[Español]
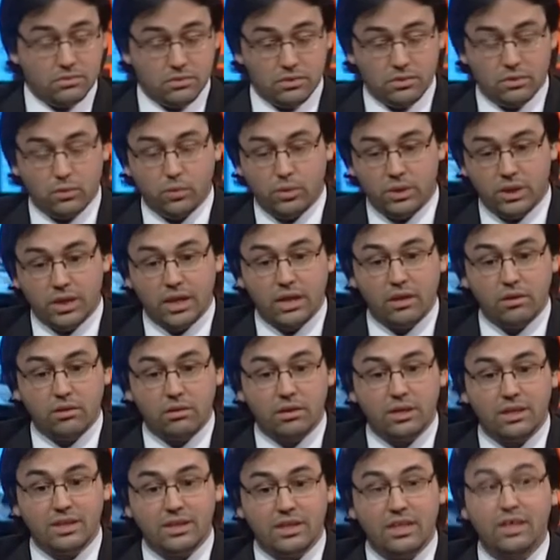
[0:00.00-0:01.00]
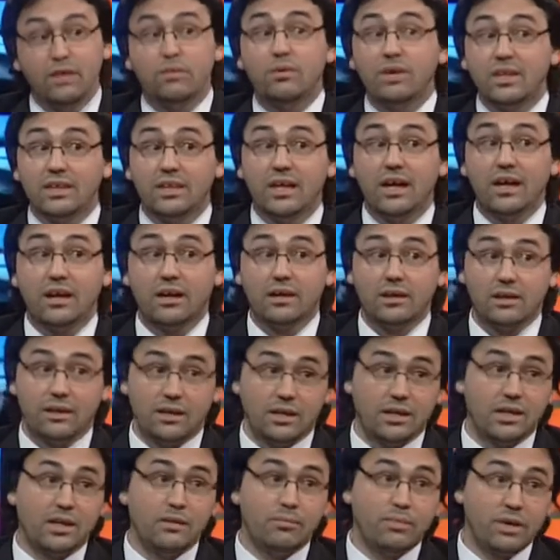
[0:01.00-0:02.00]
cuidado que debe estar
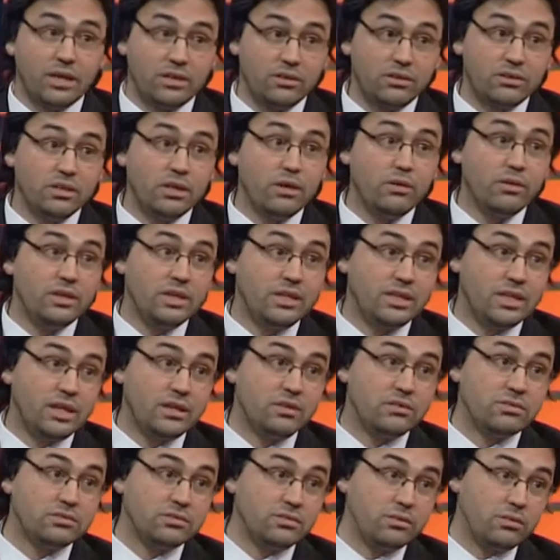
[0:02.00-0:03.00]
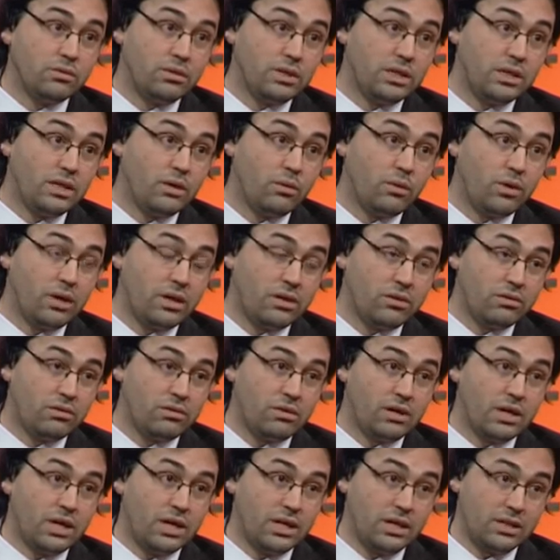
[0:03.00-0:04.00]
en el padrón de habilitados o en el cuaderno de
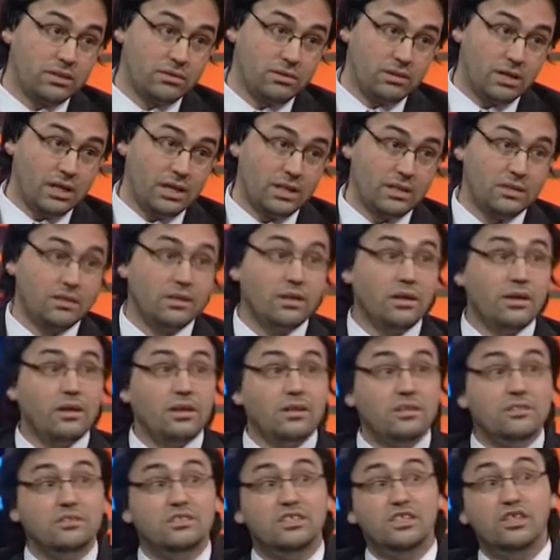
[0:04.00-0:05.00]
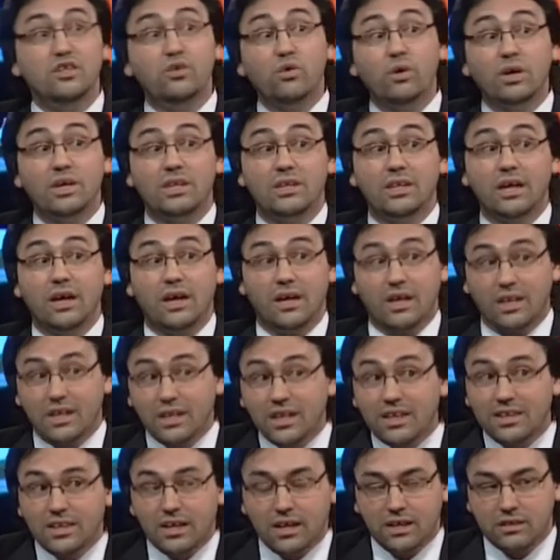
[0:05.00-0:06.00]
hojas electorales. Si no está, en
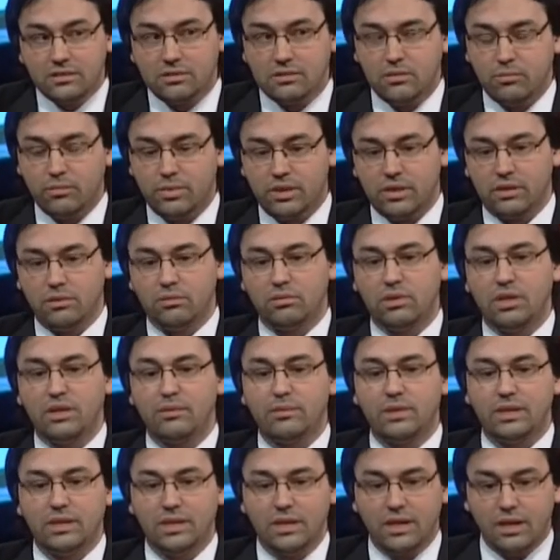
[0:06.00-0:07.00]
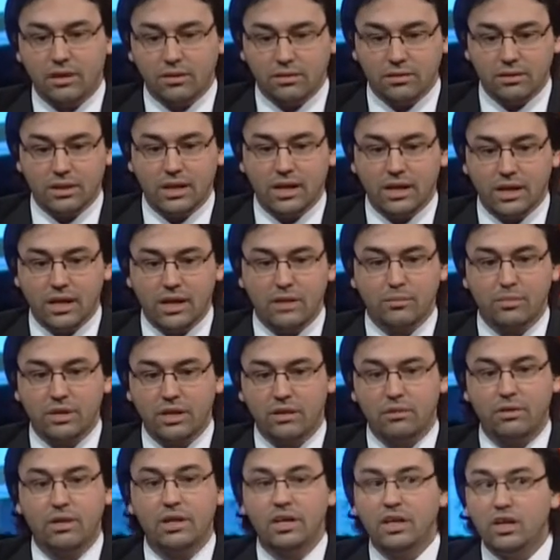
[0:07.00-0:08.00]
esta elección particularmente, la, ley
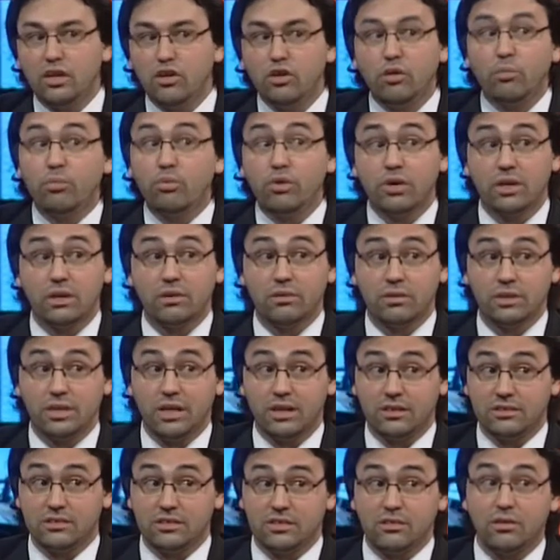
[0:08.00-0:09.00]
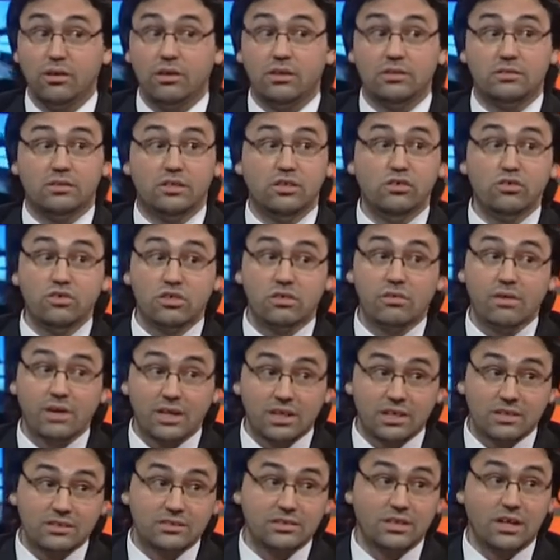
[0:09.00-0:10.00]
prevé que no puede votar. Si no, si no lleva
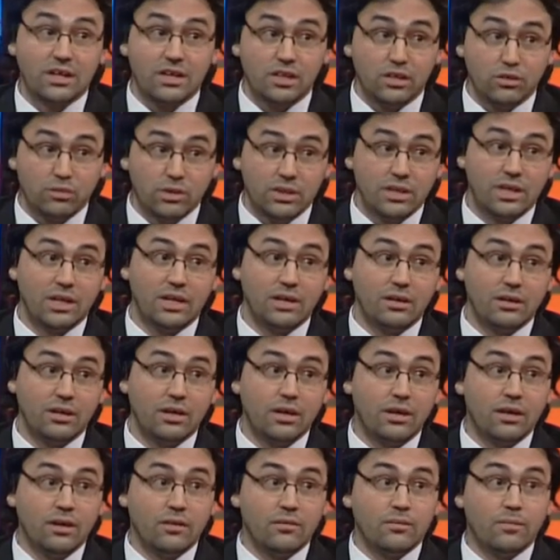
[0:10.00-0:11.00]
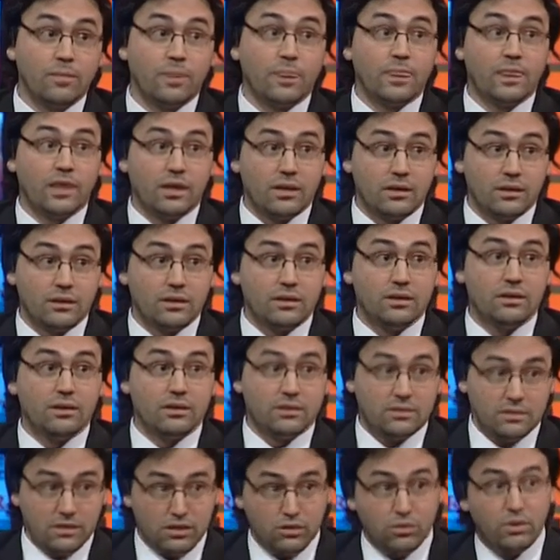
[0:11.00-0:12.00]
credencial y no está en el... que estar el duplicado de la eh,
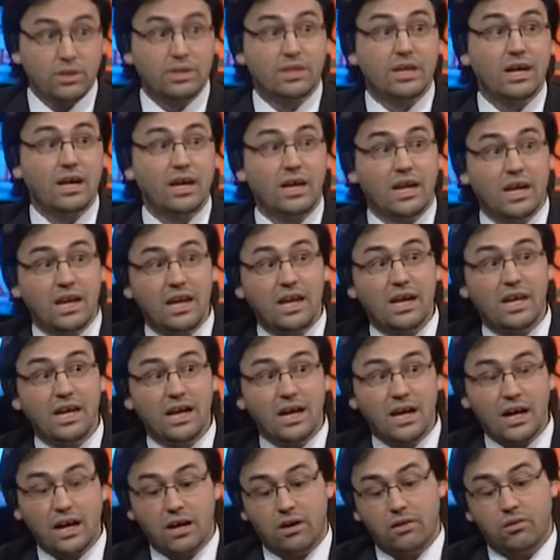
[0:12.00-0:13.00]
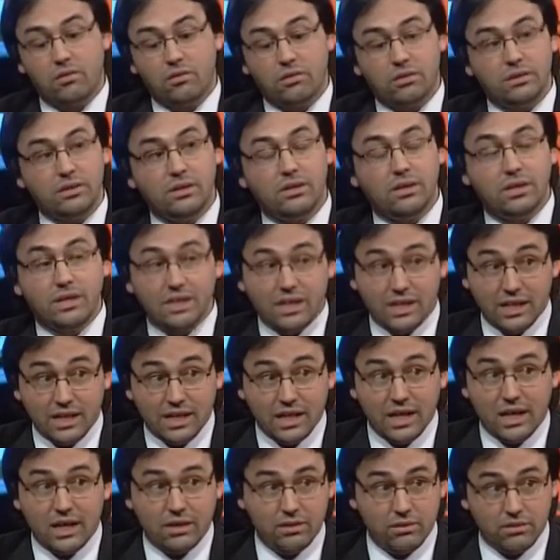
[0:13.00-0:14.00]
credencial ahí en la mesa. El legajo, y en el
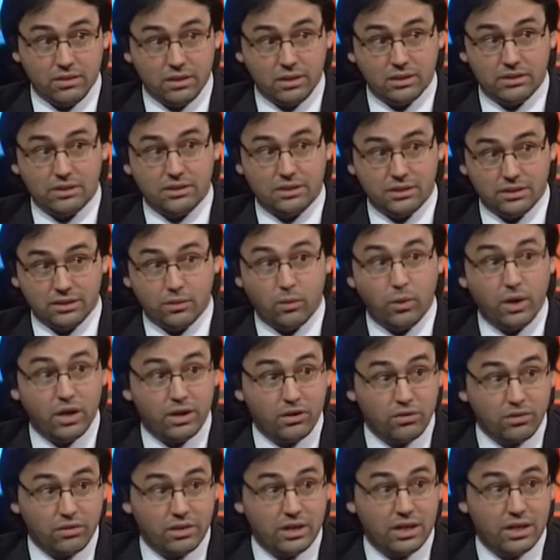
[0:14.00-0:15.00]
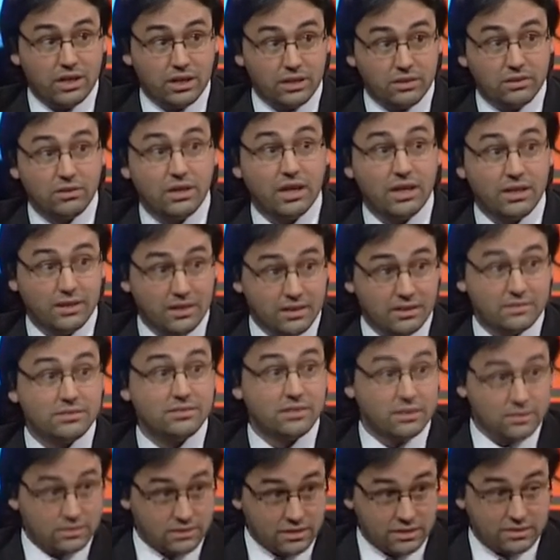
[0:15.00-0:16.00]
legajo, que es el cuaderno de hojas electorales, que
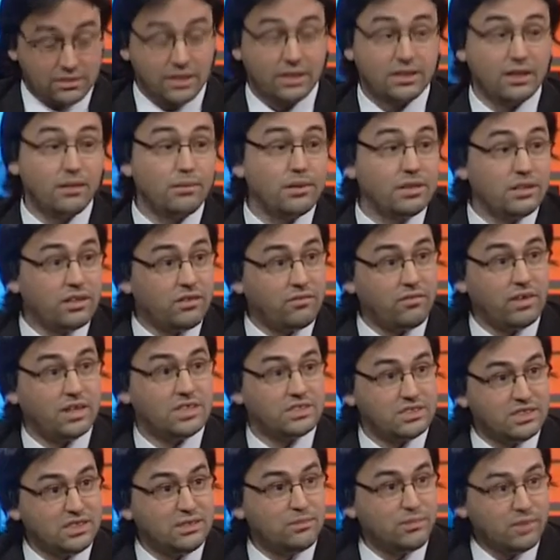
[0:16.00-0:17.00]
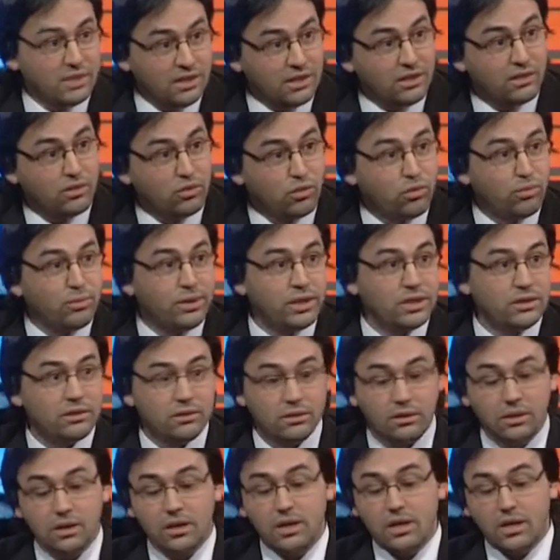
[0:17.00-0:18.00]
es exactamente el facsímil del
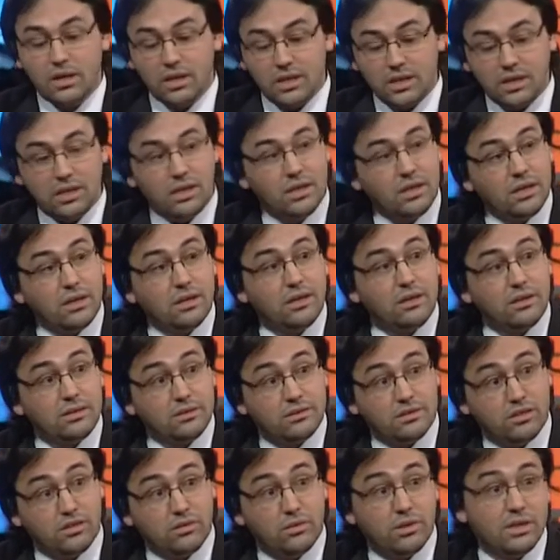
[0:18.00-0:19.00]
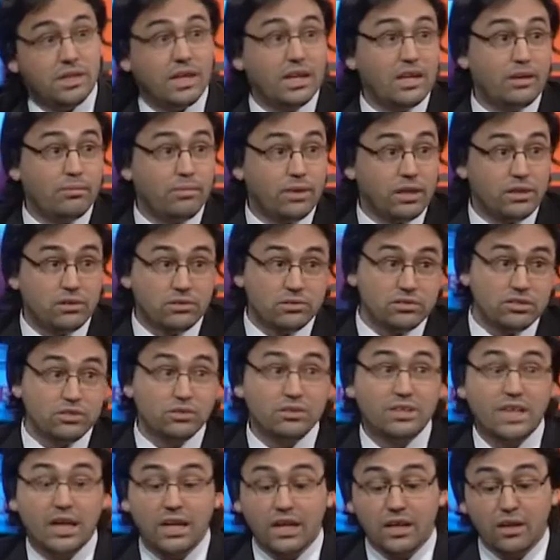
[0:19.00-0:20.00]
documento, y si no está en el padrón, si no
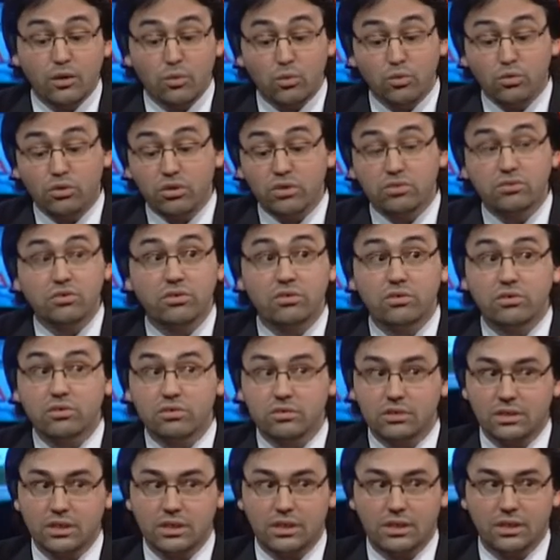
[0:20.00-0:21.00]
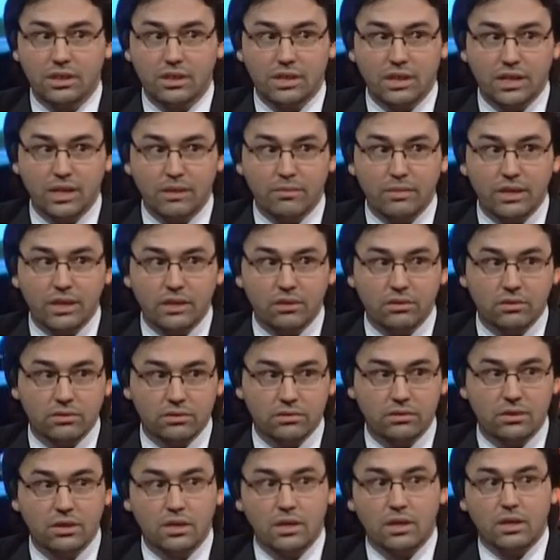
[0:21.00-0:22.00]
está en alguno de esos dos este,
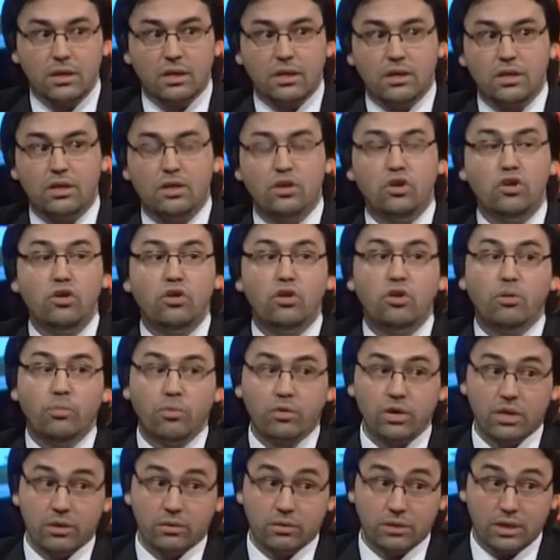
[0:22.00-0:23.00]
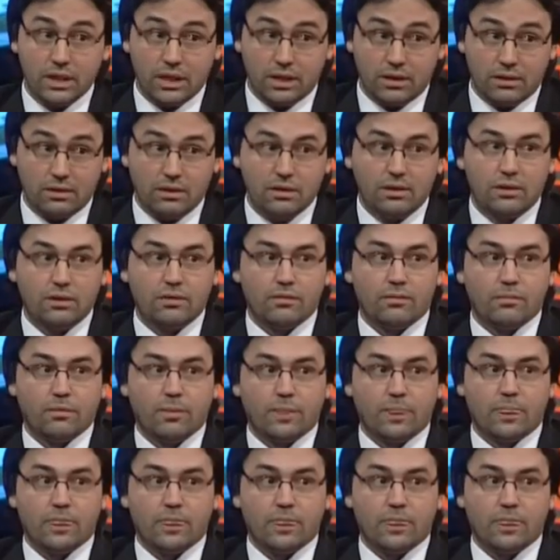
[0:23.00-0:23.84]
elementos, no puede votar. ¿La persona tiene que llevar la